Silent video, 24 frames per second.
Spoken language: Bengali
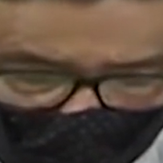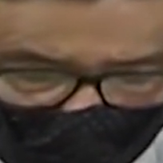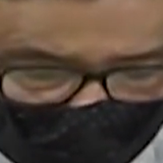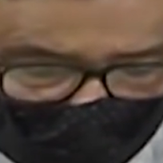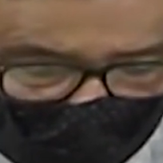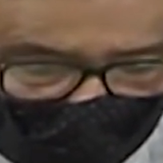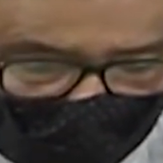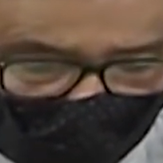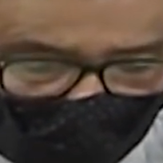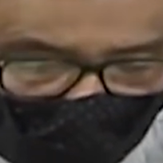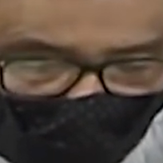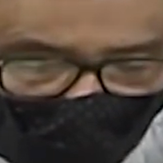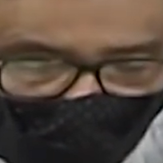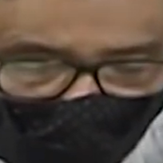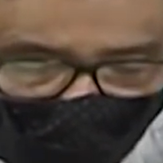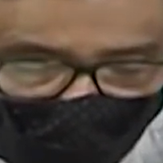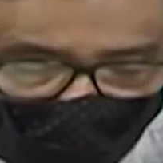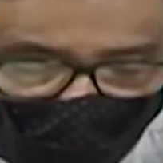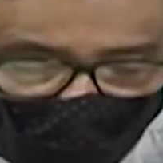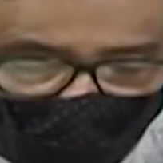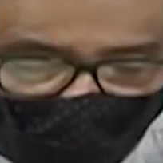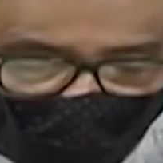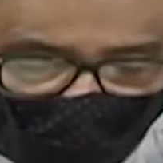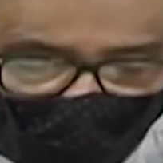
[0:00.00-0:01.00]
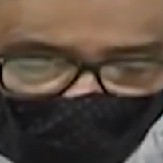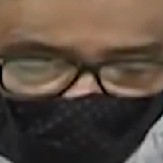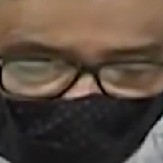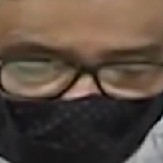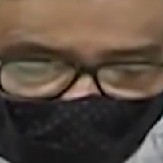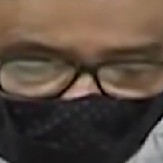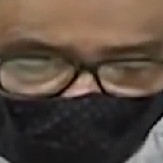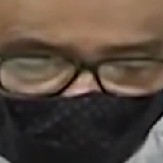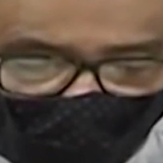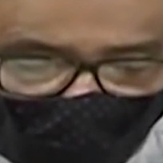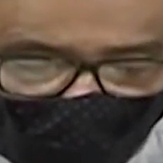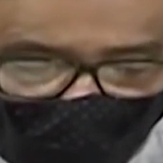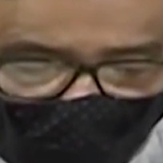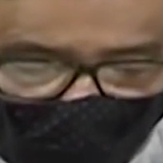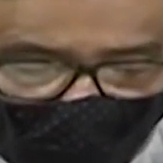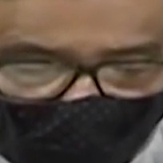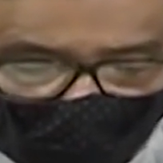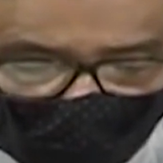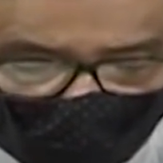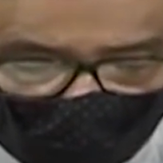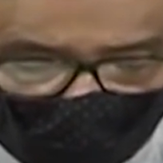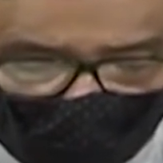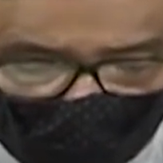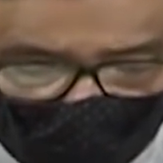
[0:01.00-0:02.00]
আছে সীমা
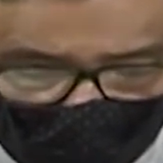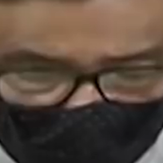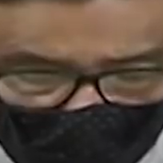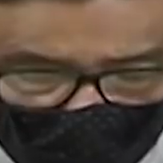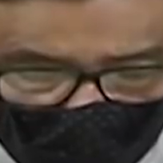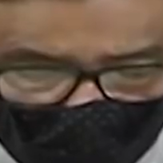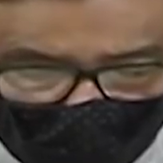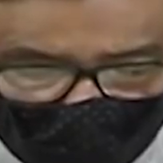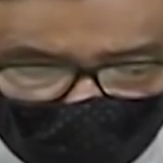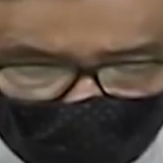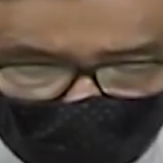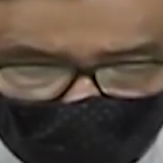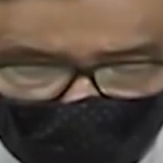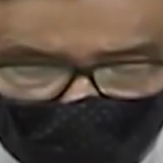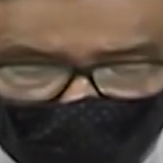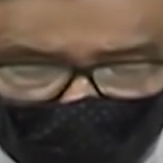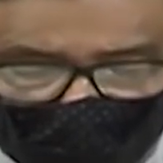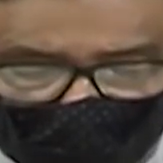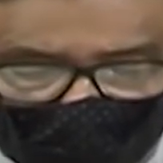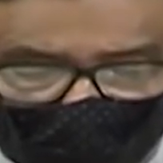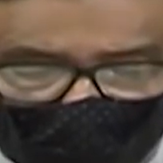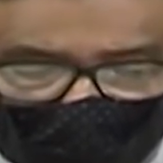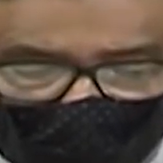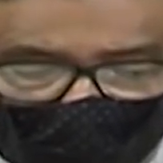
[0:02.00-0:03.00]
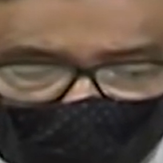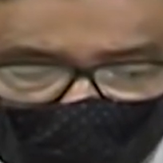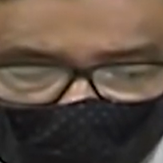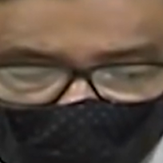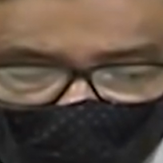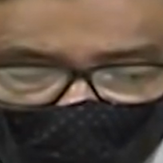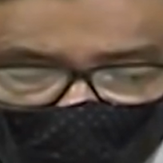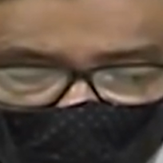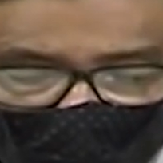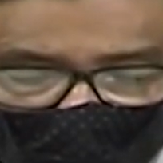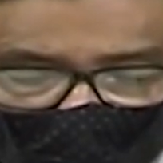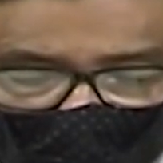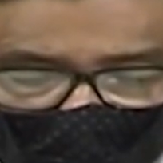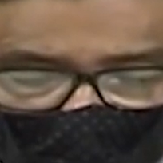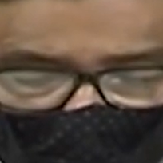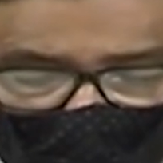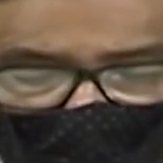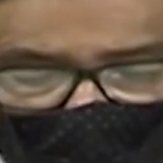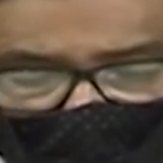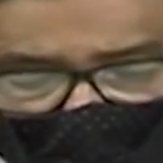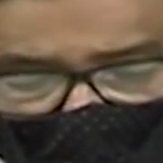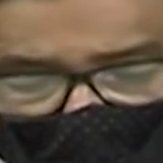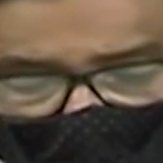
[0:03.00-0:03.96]
অতিক্রম করলে তার